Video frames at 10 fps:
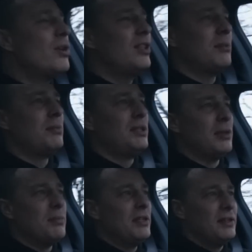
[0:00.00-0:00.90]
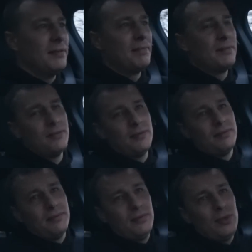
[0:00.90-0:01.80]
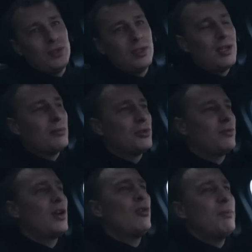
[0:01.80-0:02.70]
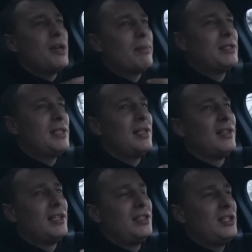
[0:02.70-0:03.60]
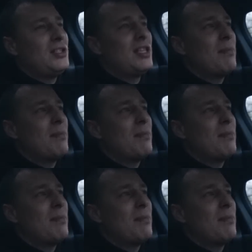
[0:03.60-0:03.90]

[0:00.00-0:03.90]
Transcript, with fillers: это было бы, ну, не знаю, может, в какой бы я посидел, наверное, 3 часа